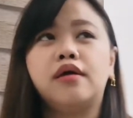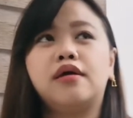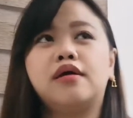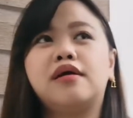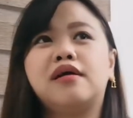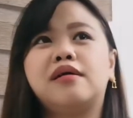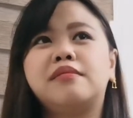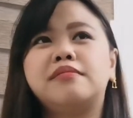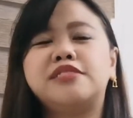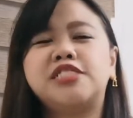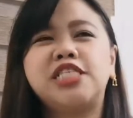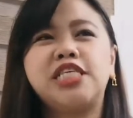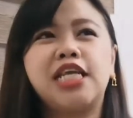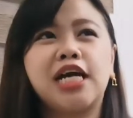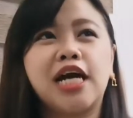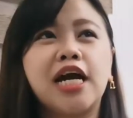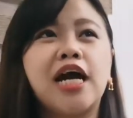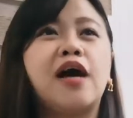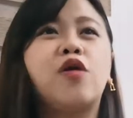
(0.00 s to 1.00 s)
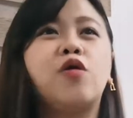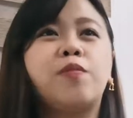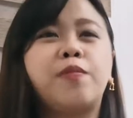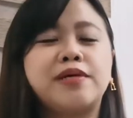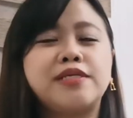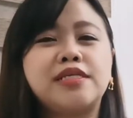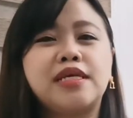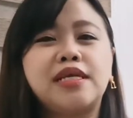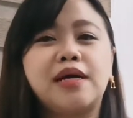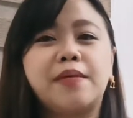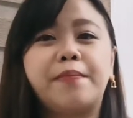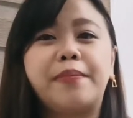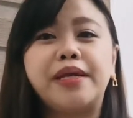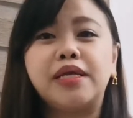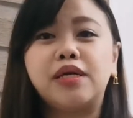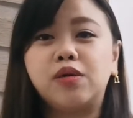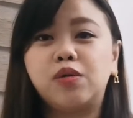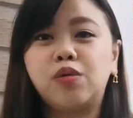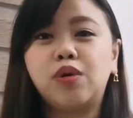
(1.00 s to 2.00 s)
uh, ah, chinaga ko pa silang
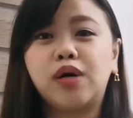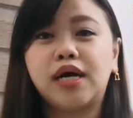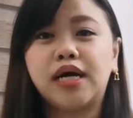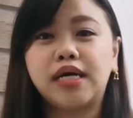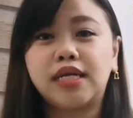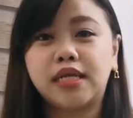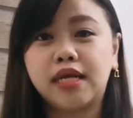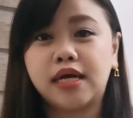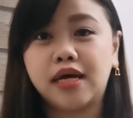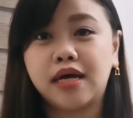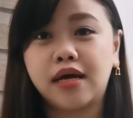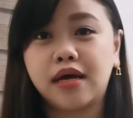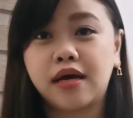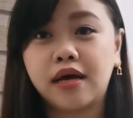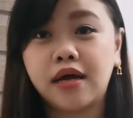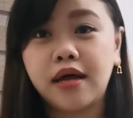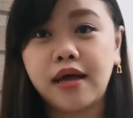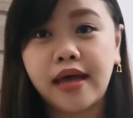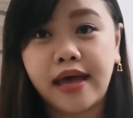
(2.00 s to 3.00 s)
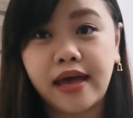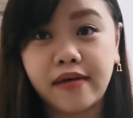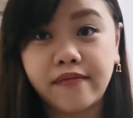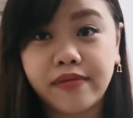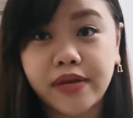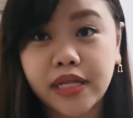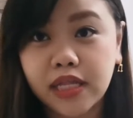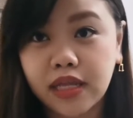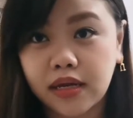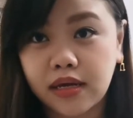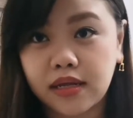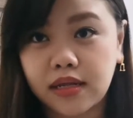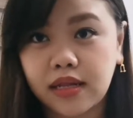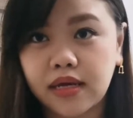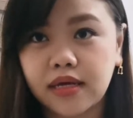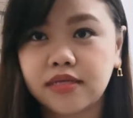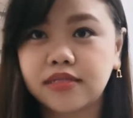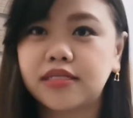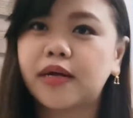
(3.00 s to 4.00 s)
paliguan ng every 3
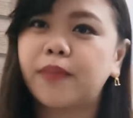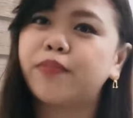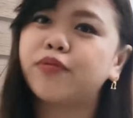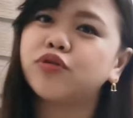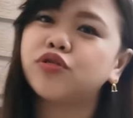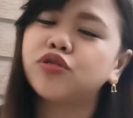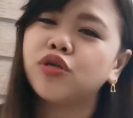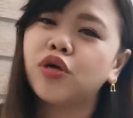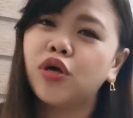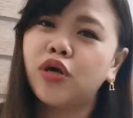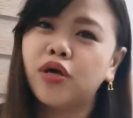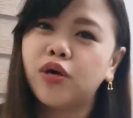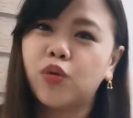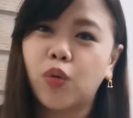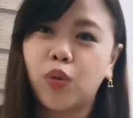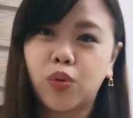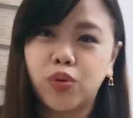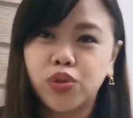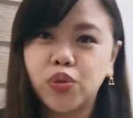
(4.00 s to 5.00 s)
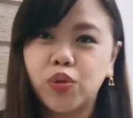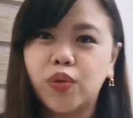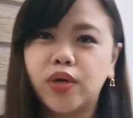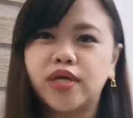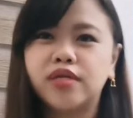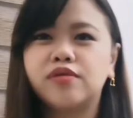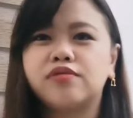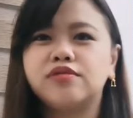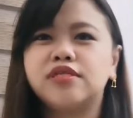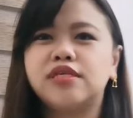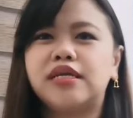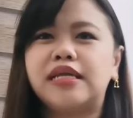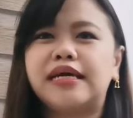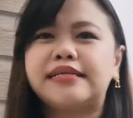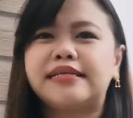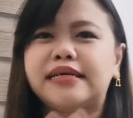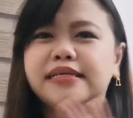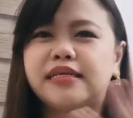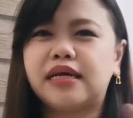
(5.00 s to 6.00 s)
days. Tapos, kukutuhan ko
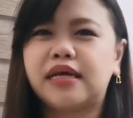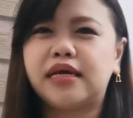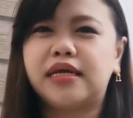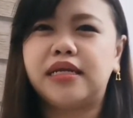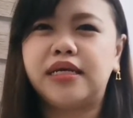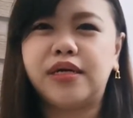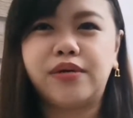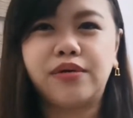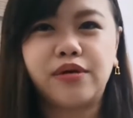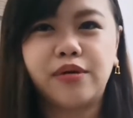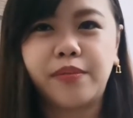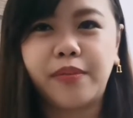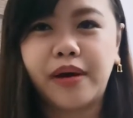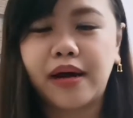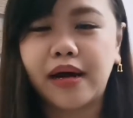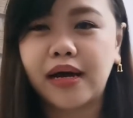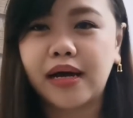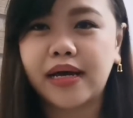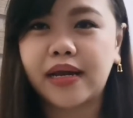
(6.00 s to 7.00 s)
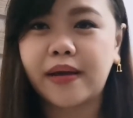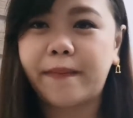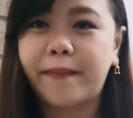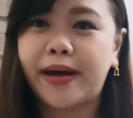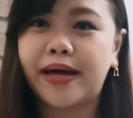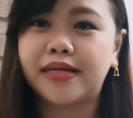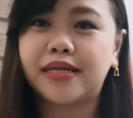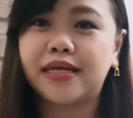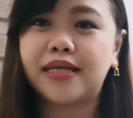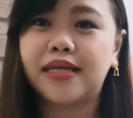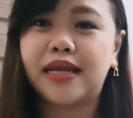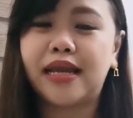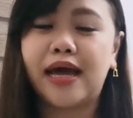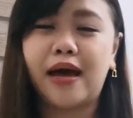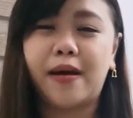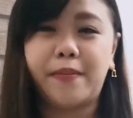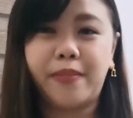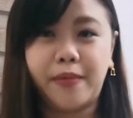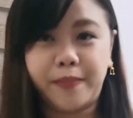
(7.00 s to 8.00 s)
sila, tatanggalin ko yung mga garapata nila
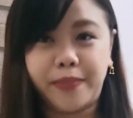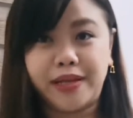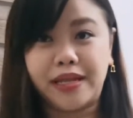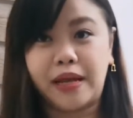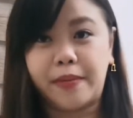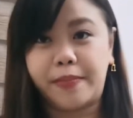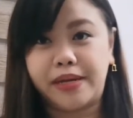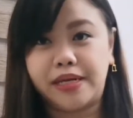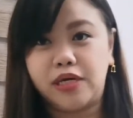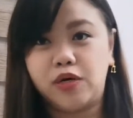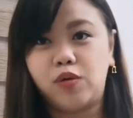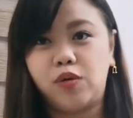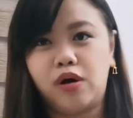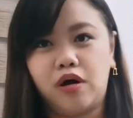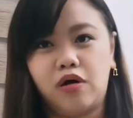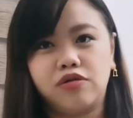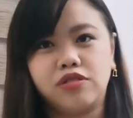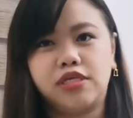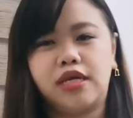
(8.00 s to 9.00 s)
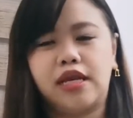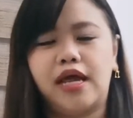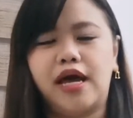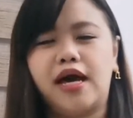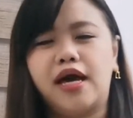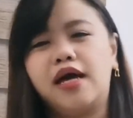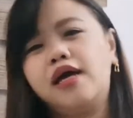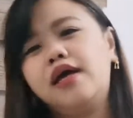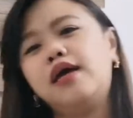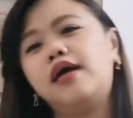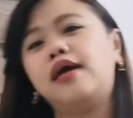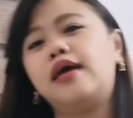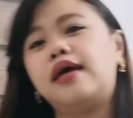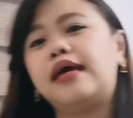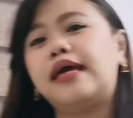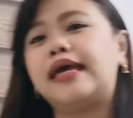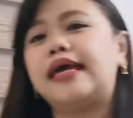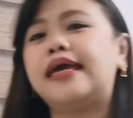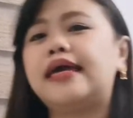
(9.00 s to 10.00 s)
habang pinapaliguan ko sila.
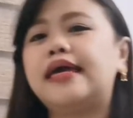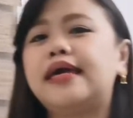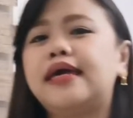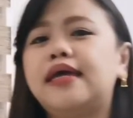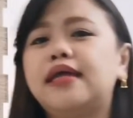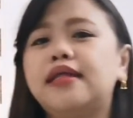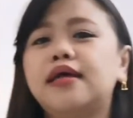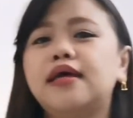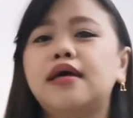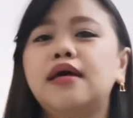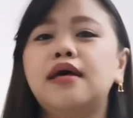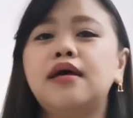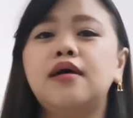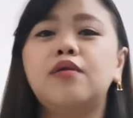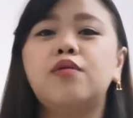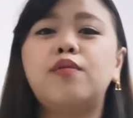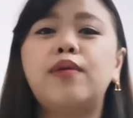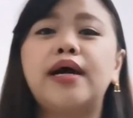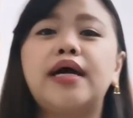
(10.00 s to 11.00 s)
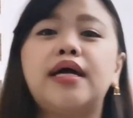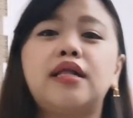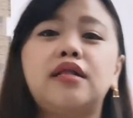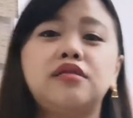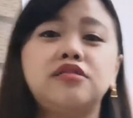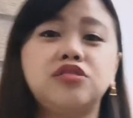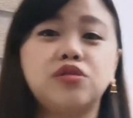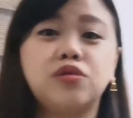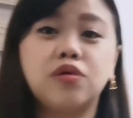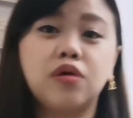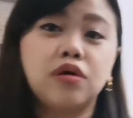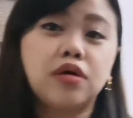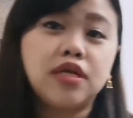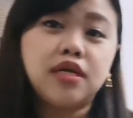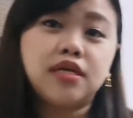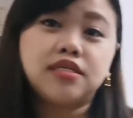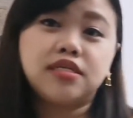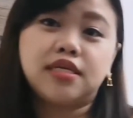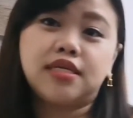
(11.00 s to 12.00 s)
And while
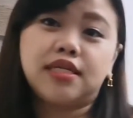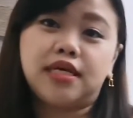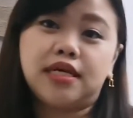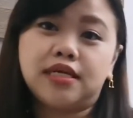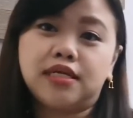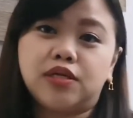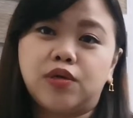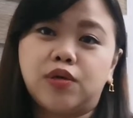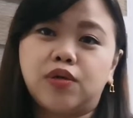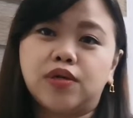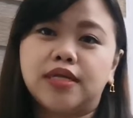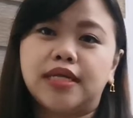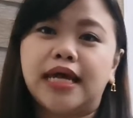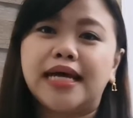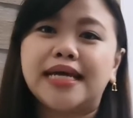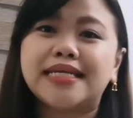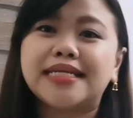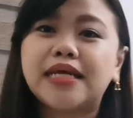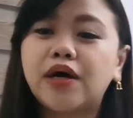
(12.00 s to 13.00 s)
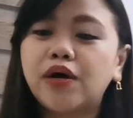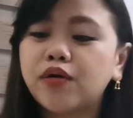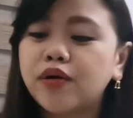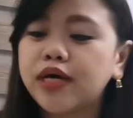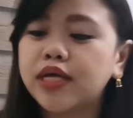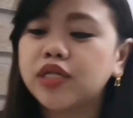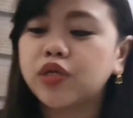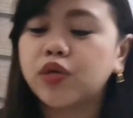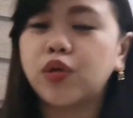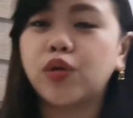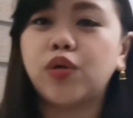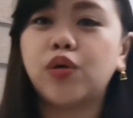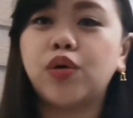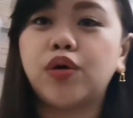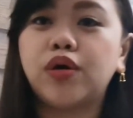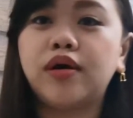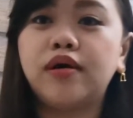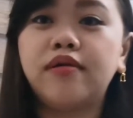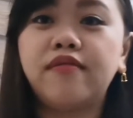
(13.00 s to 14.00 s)
scrolling sa TikTok, nakita ko
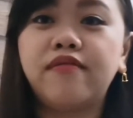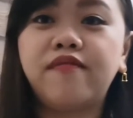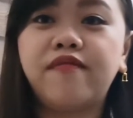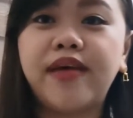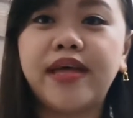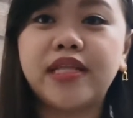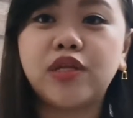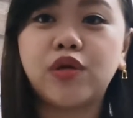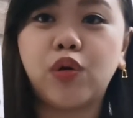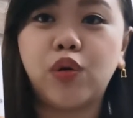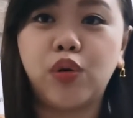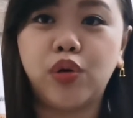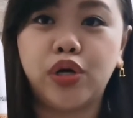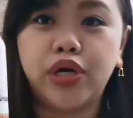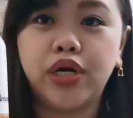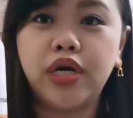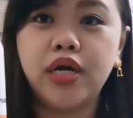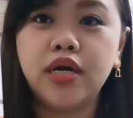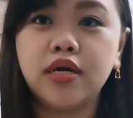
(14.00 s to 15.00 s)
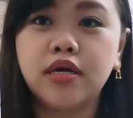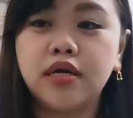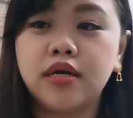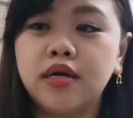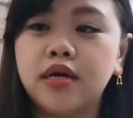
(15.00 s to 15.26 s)
itong Vetcore.